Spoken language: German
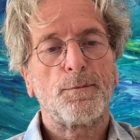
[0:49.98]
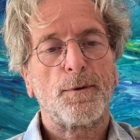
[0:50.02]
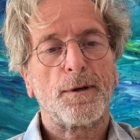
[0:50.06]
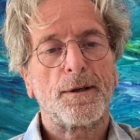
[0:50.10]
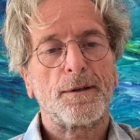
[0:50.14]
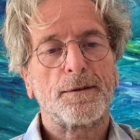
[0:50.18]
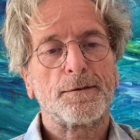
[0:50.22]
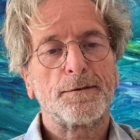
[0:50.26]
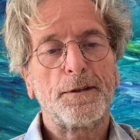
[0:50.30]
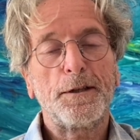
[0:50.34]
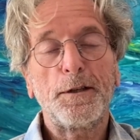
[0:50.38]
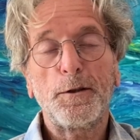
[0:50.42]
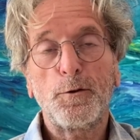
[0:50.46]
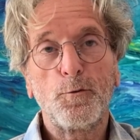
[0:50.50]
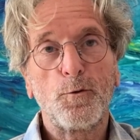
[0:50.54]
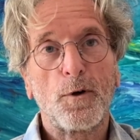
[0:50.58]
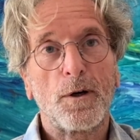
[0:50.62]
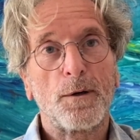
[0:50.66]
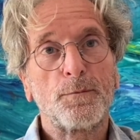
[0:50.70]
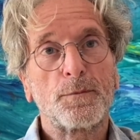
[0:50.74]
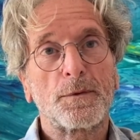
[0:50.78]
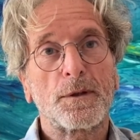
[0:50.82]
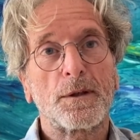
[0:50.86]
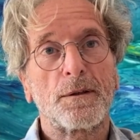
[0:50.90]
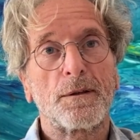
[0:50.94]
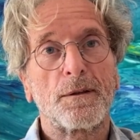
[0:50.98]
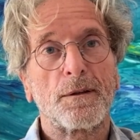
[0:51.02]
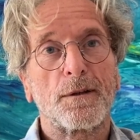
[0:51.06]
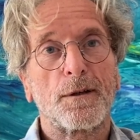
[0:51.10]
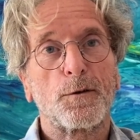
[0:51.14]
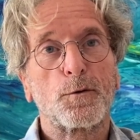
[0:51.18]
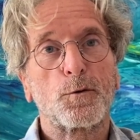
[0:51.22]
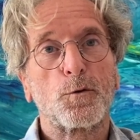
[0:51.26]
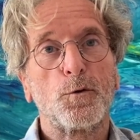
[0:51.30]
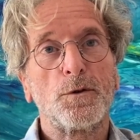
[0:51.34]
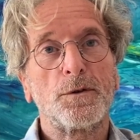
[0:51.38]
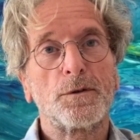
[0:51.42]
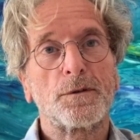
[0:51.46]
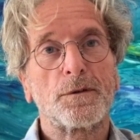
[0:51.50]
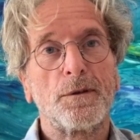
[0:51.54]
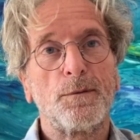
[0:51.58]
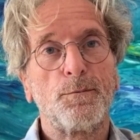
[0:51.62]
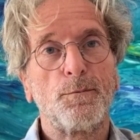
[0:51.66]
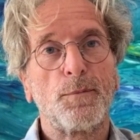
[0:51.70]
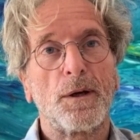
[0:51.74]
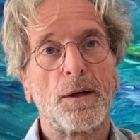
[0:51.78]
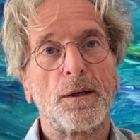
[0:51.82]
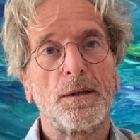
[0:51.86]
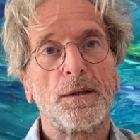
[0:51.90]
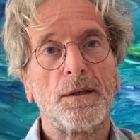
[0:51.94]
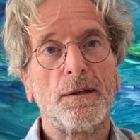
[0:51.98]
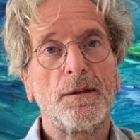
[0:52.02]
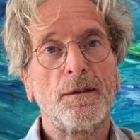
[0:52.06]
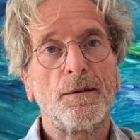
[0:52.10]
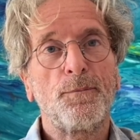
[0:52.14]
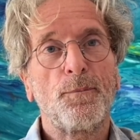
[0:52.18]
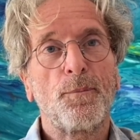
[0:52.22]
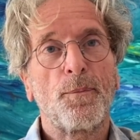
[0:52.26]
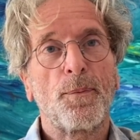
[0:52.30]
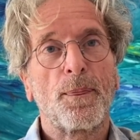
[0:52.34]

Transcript: war nicht nur am 3. August in Berlin,